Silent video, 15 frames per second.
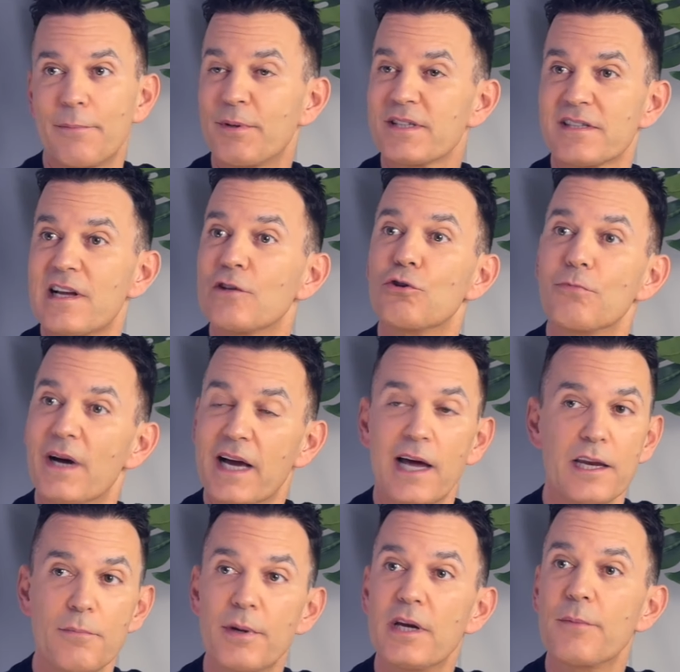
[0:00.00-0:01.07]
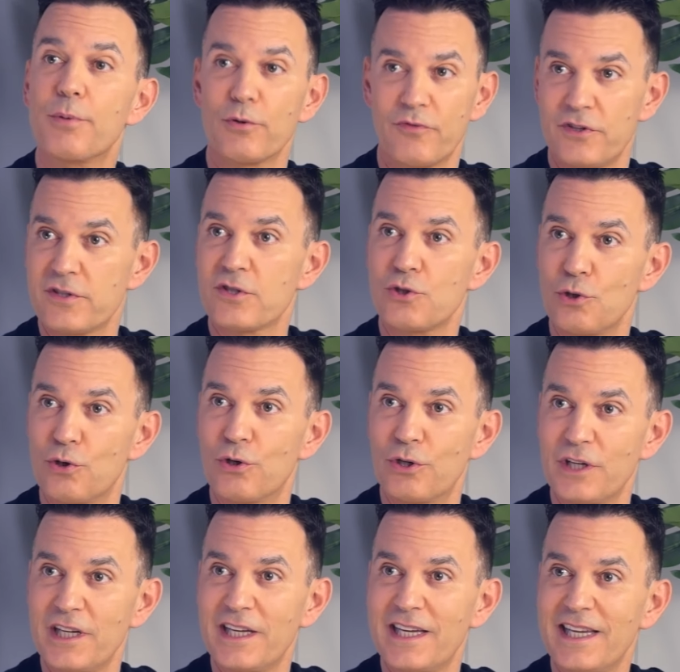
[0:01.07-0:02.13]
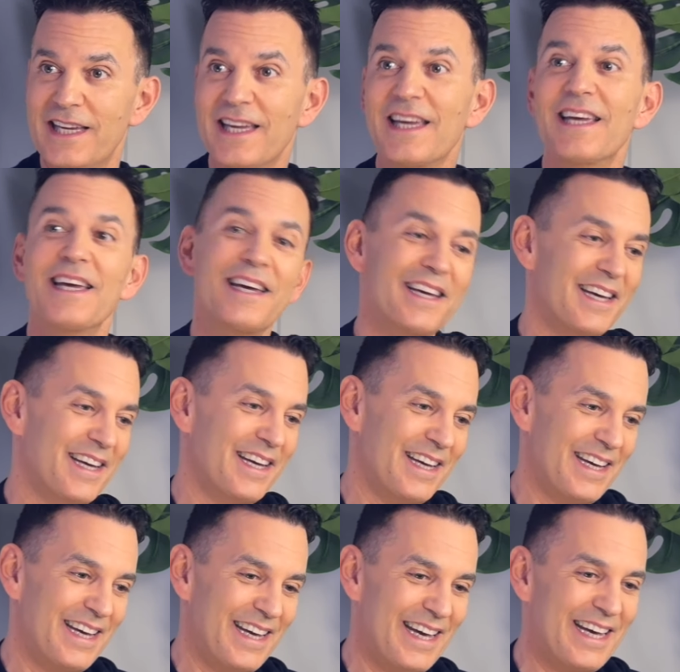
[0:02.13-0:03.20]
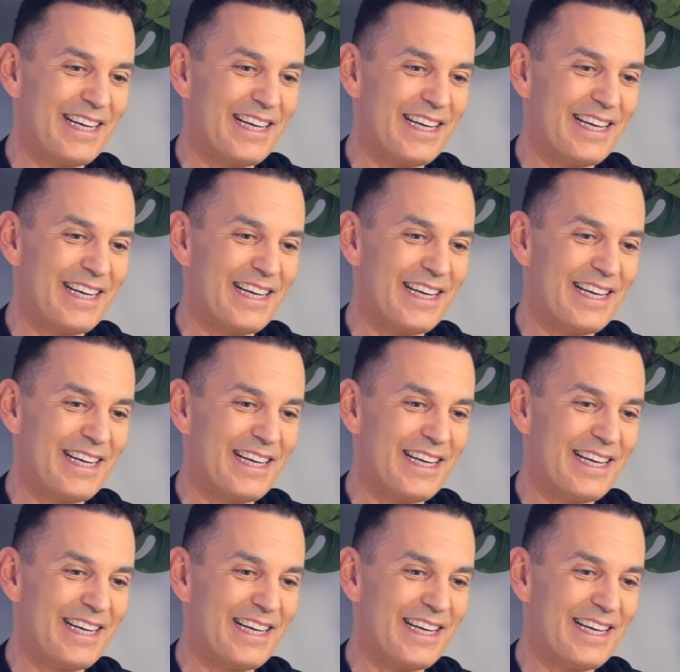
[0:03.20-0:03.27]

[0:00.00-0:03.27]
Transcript: passando magari per le professioni eh,